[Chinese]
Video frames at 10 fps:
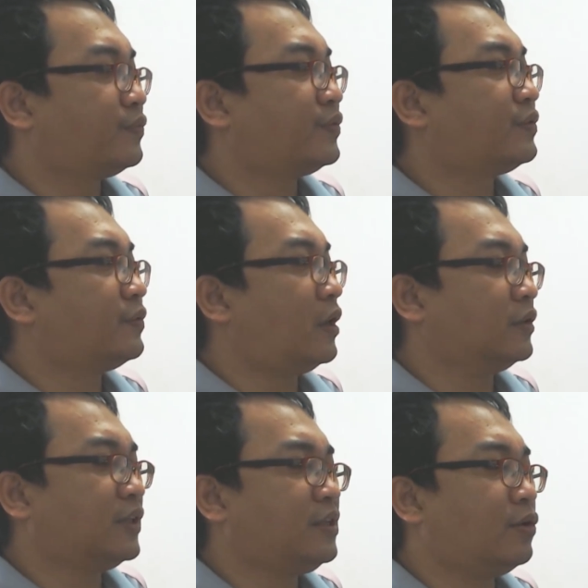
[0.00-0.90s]
啊，
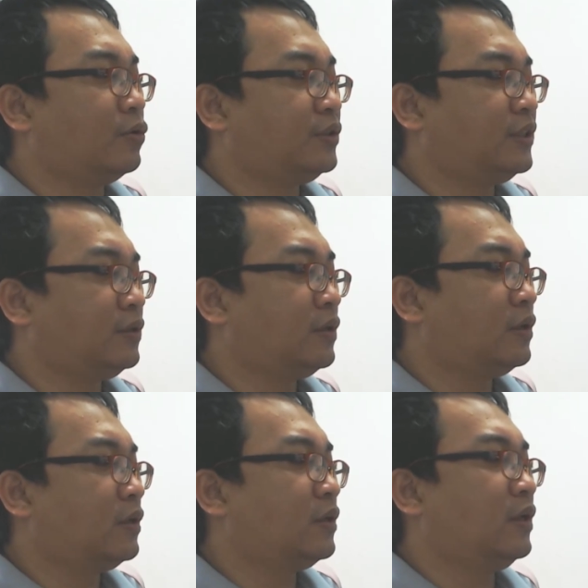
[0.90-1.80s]
生酉金，
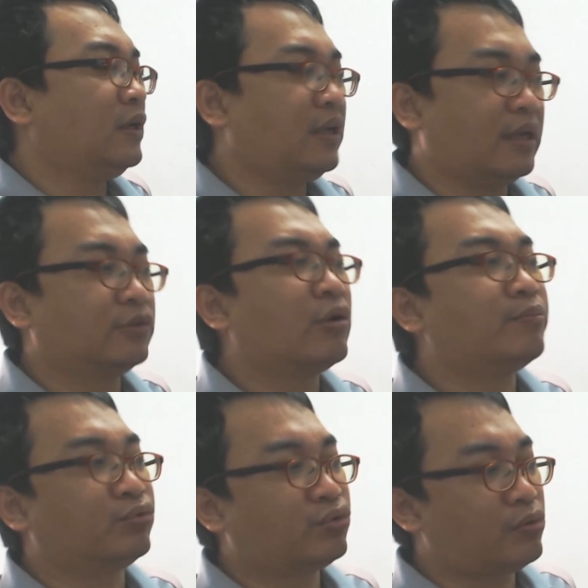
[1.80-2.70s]
也算不
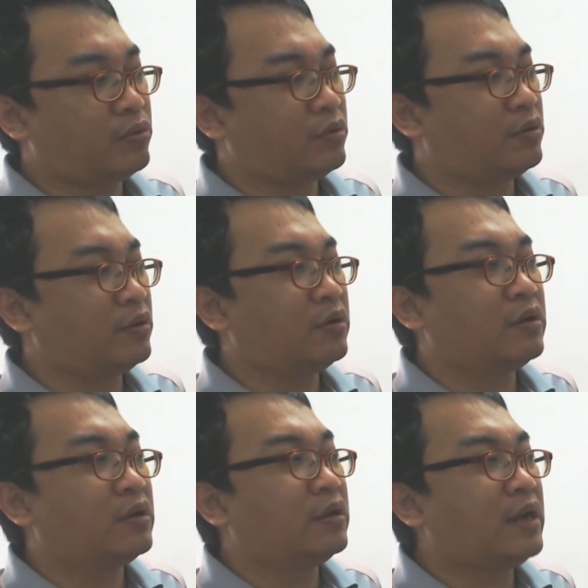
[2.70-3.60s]
错。
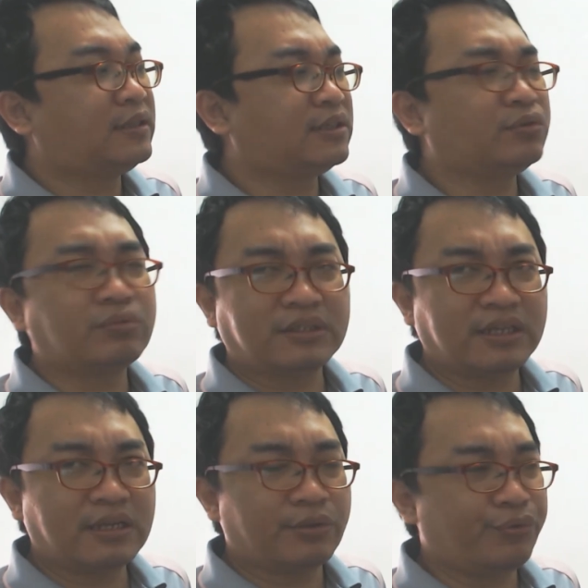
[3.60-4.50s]
那进入了这
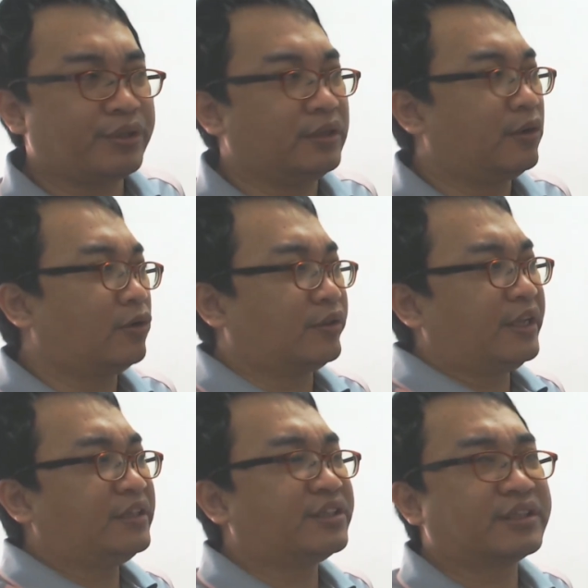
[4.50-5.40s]
个运以后，丁
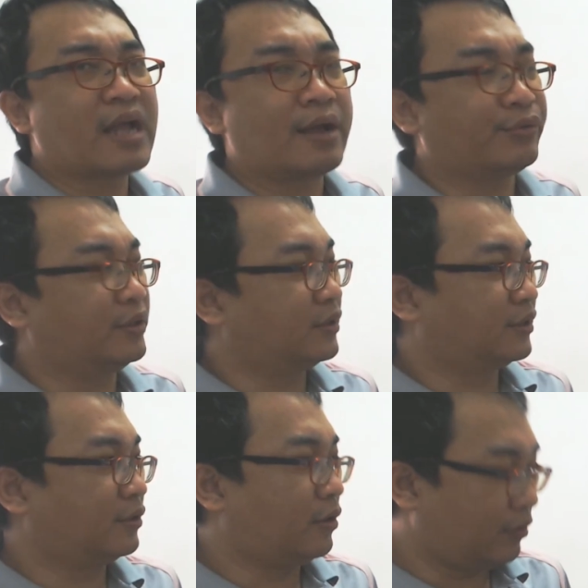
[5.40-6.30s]
巳大运的时
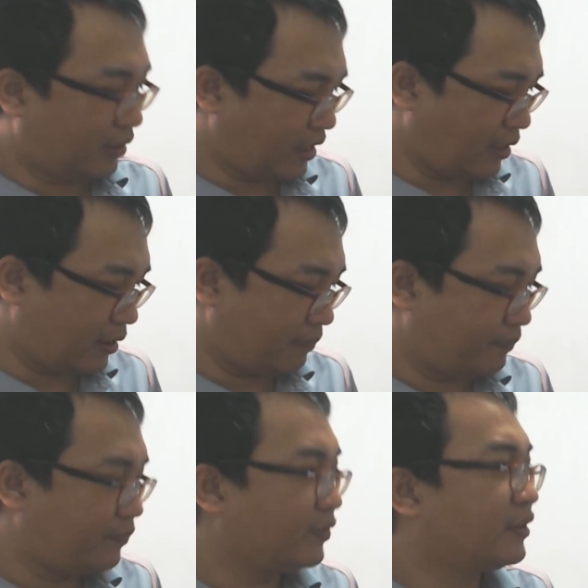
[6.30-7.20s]
候，第一个
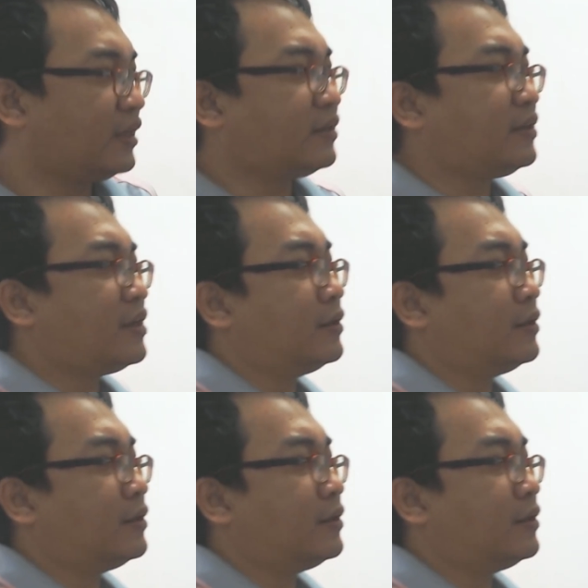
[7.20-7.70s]
丁的一合，